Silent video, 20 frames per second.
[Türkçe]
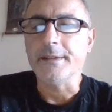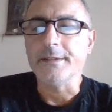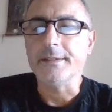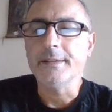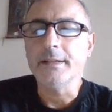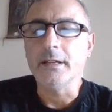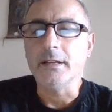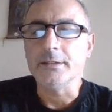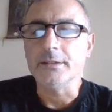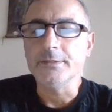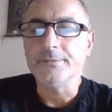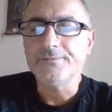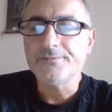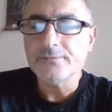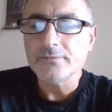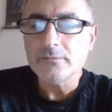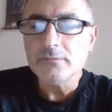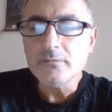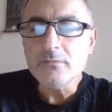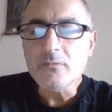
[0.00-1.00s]
Yani
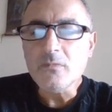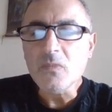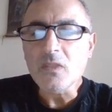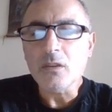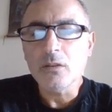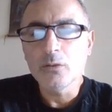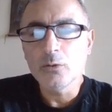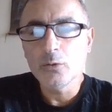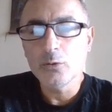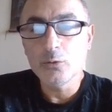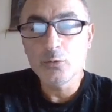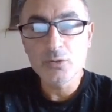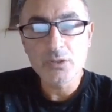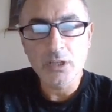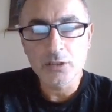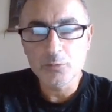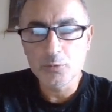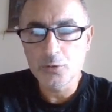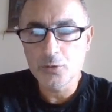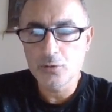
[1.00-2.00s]

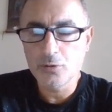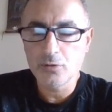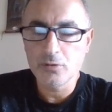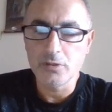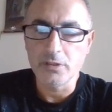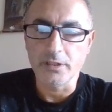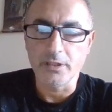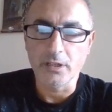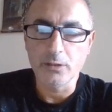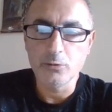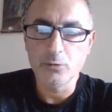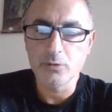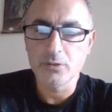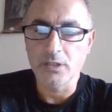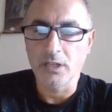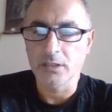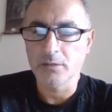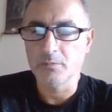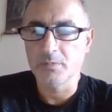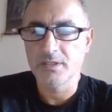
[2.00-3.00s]
163 lira
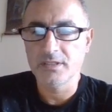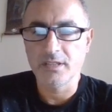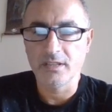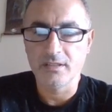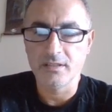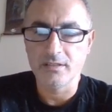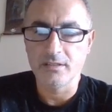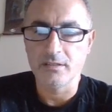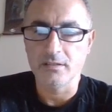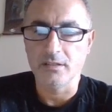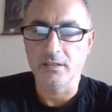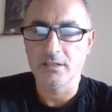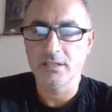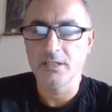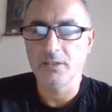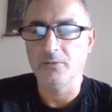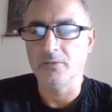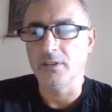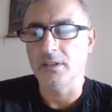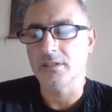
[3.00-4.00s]
168 lira
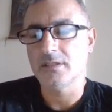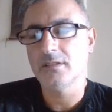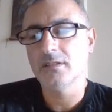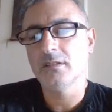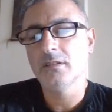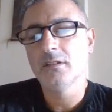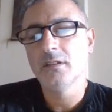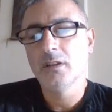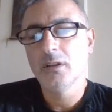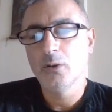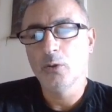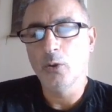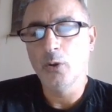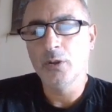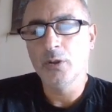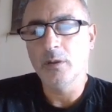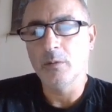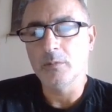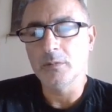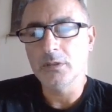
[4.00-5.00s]
seviyesi
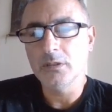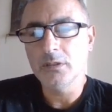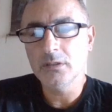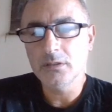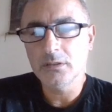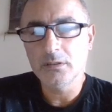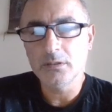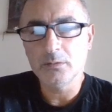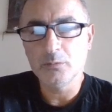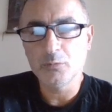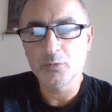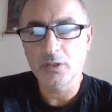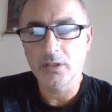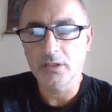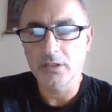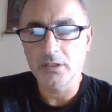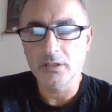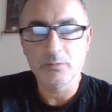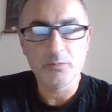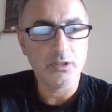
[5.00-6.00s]
önemli.
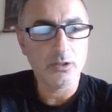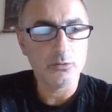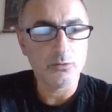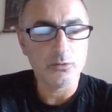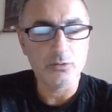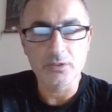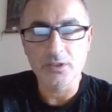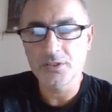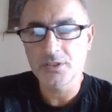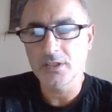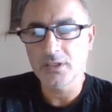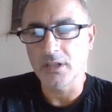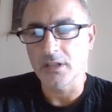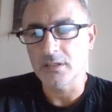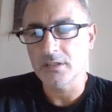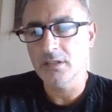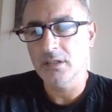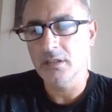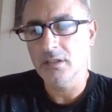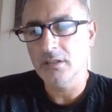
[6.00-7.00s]
Buralara bir an önce
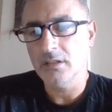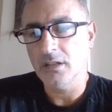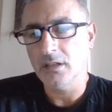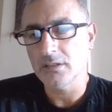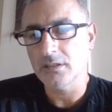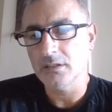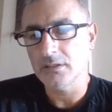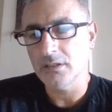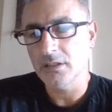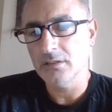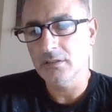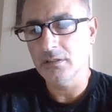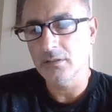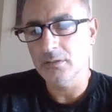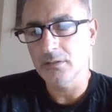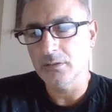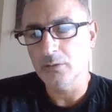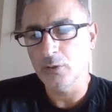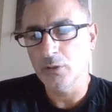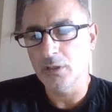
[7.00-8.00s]
çıkarsa ardından
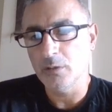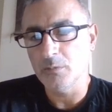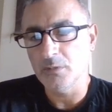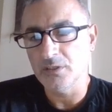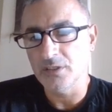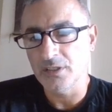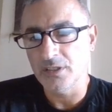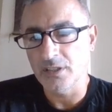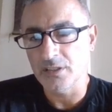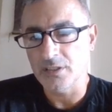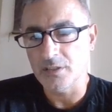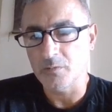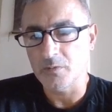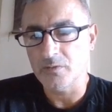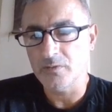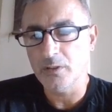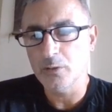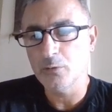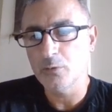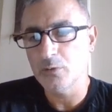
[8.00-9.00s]
önemli
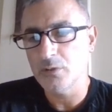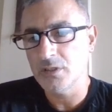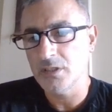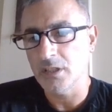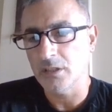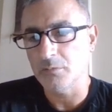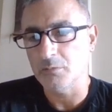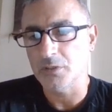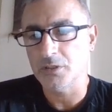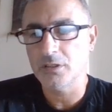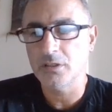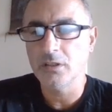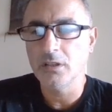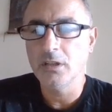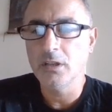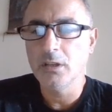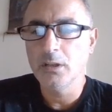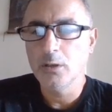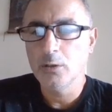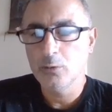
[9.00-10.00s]
direncimiz var 170
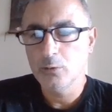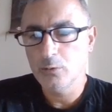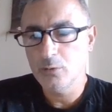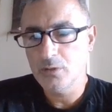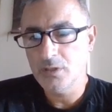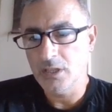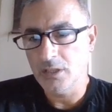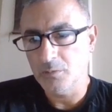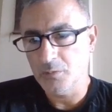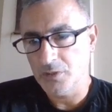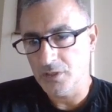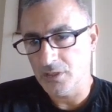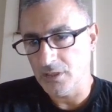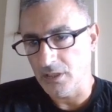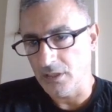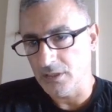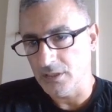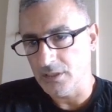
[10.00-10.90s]
170'i de